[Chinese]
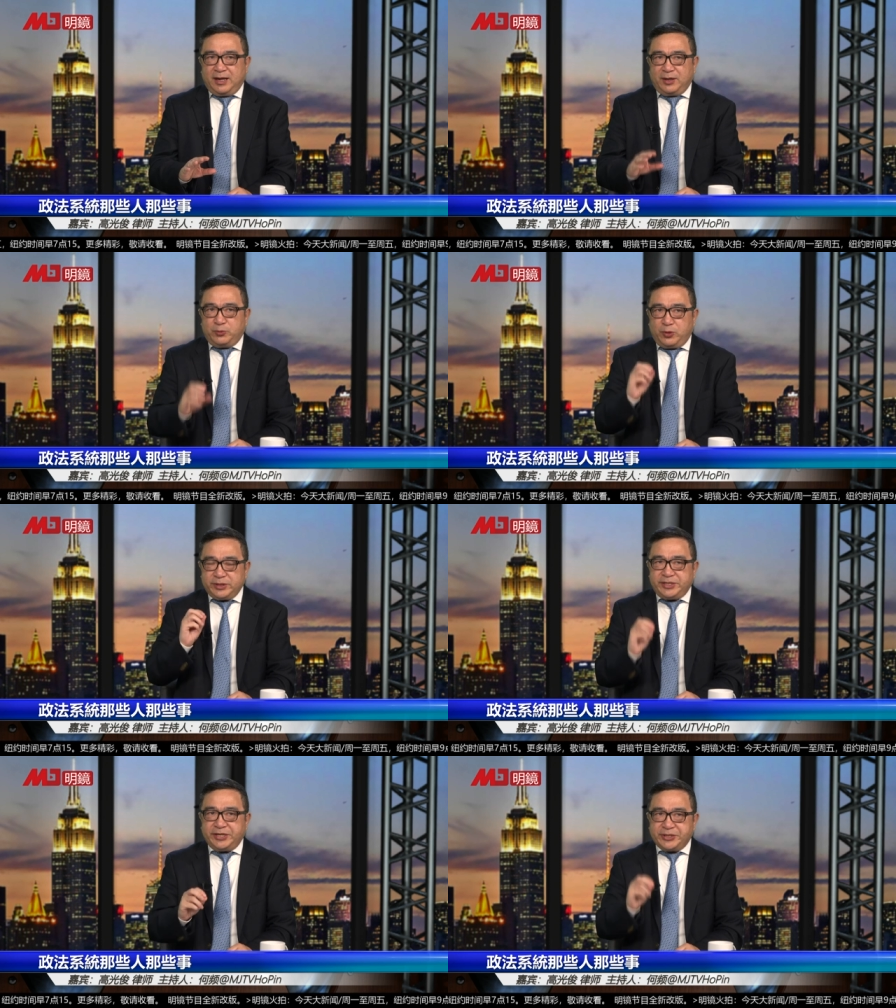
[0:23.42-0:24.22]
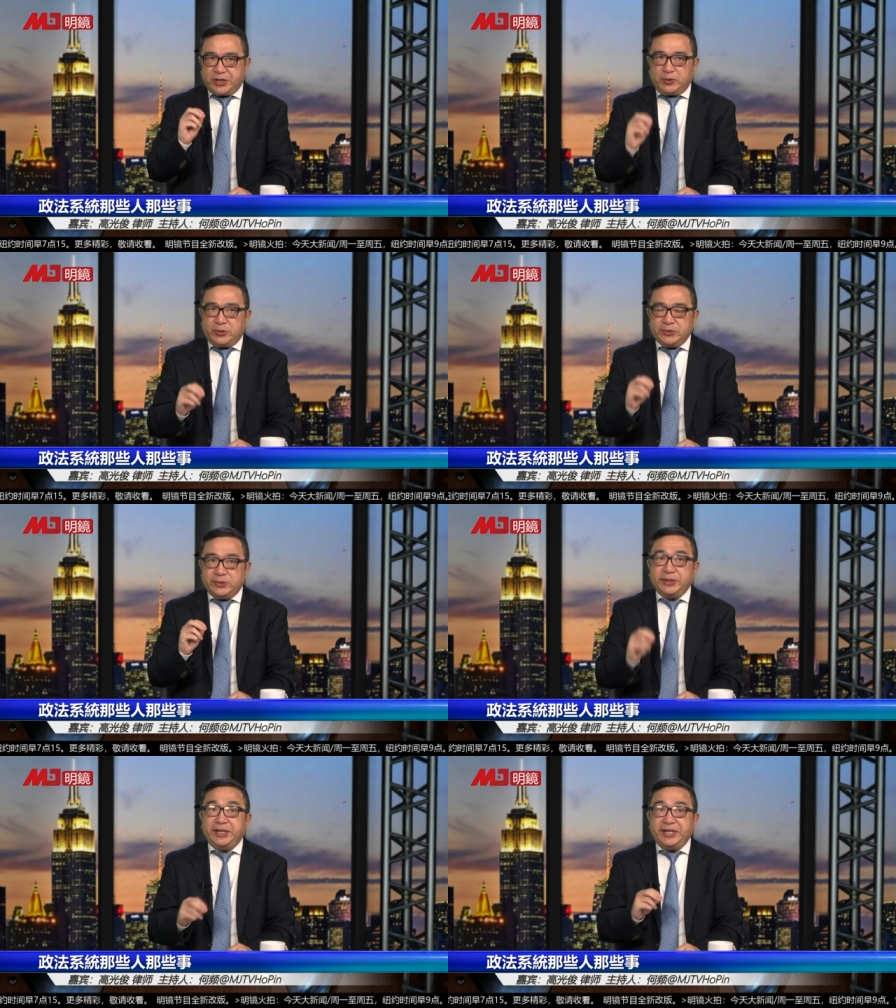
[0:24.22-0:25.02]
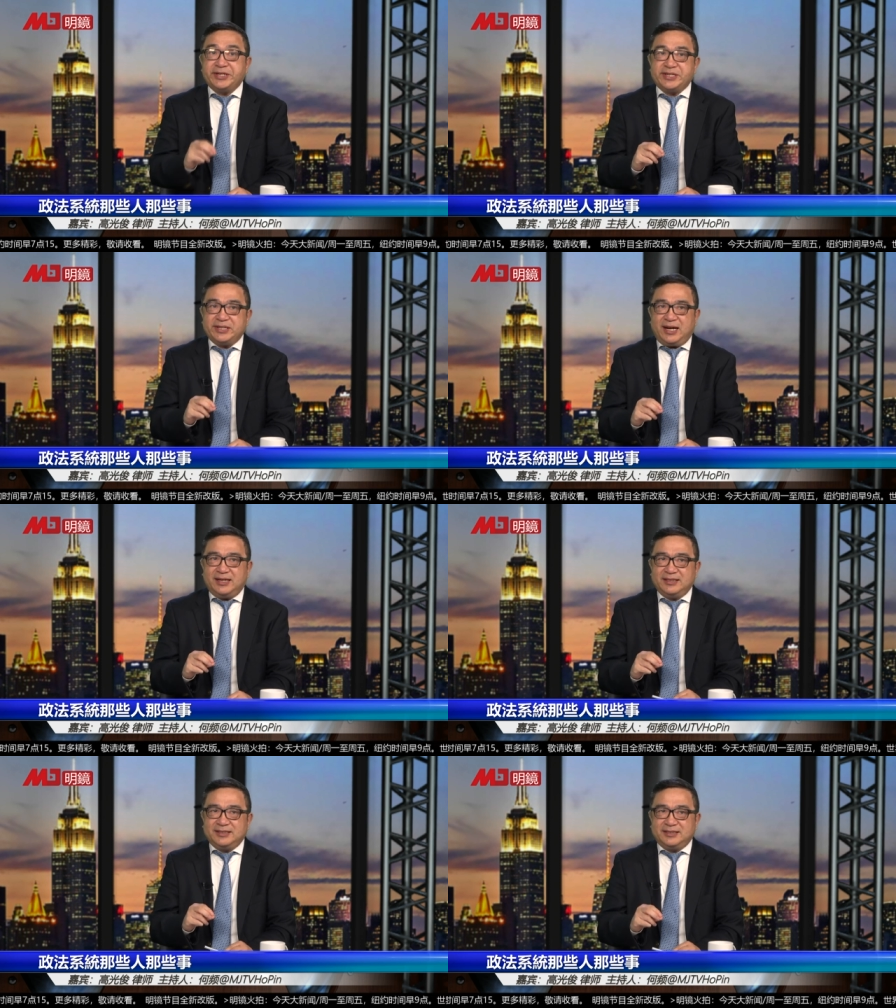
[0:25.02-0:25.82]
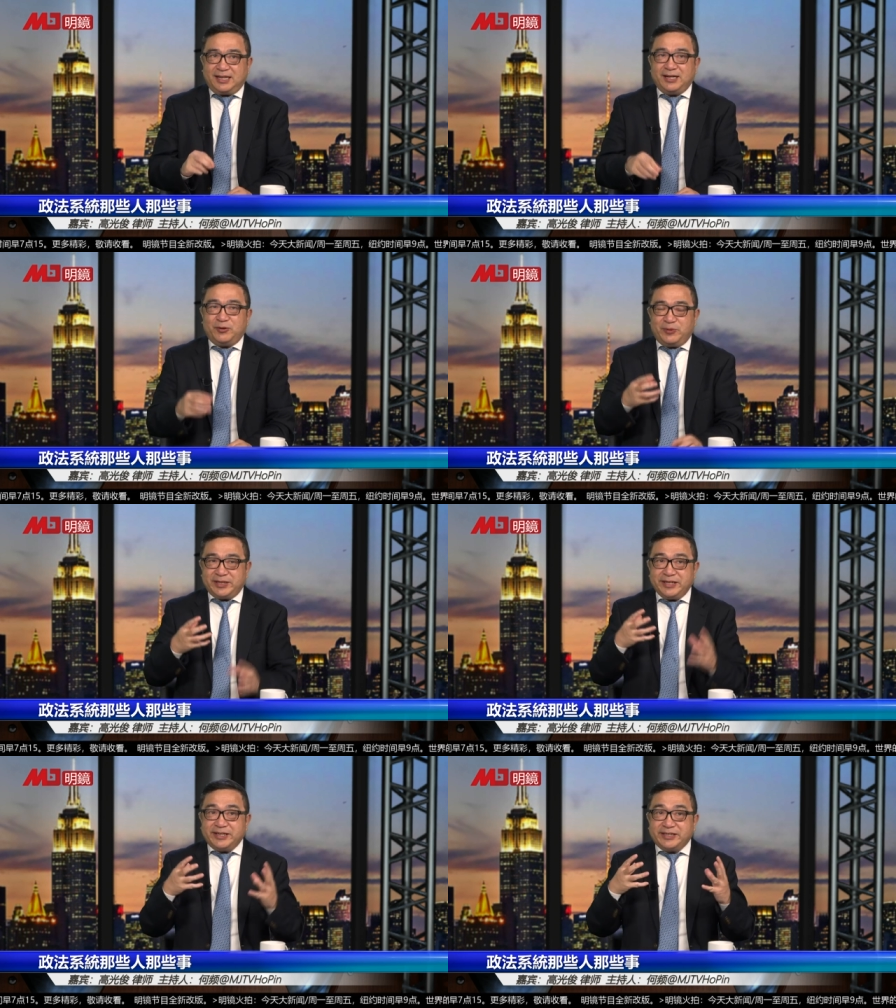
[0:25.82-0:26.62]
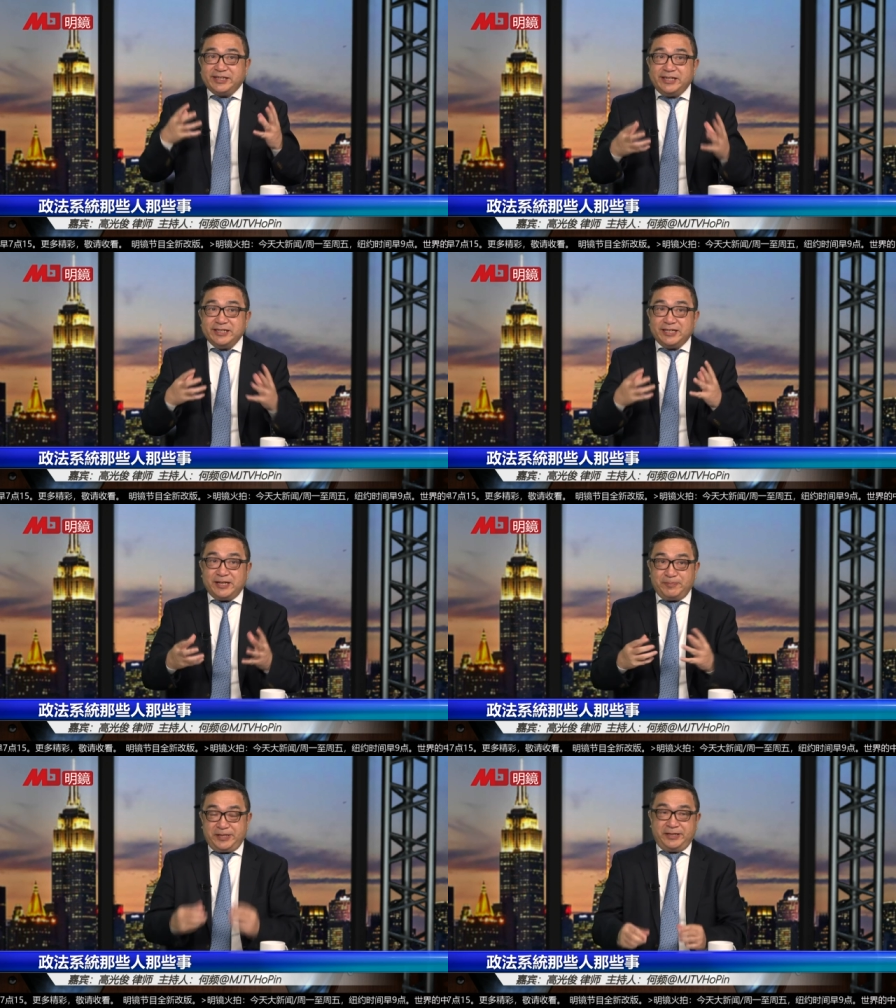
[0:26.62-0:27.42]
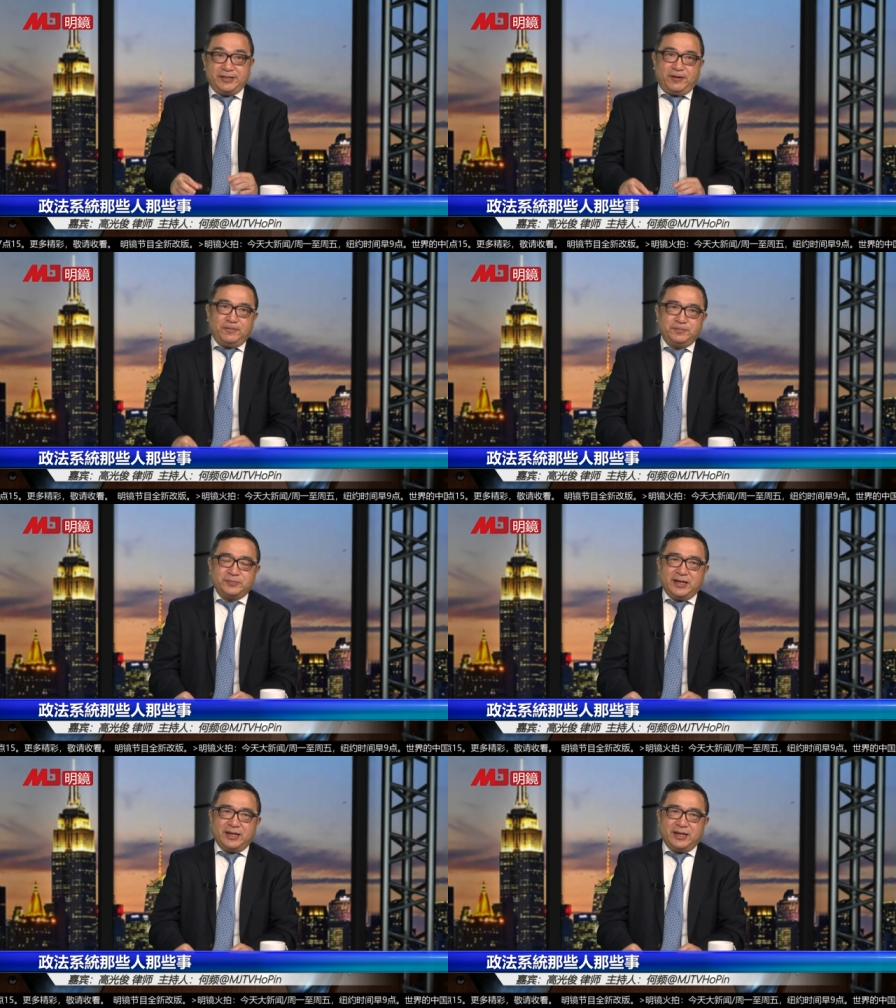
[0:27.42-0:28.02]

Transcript: 我请高观正律师上了我的一个个人的频道